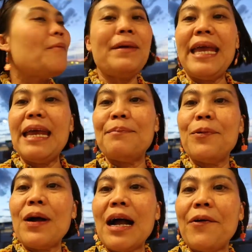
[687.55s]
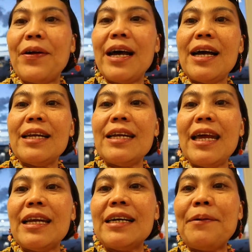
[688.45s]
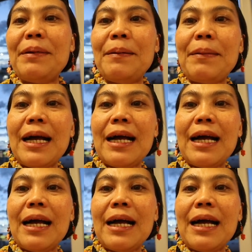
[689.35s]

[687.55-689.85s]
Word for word: องไม่เห็นภูเขาแล้ว ได้เห็นเครื่องบินปะ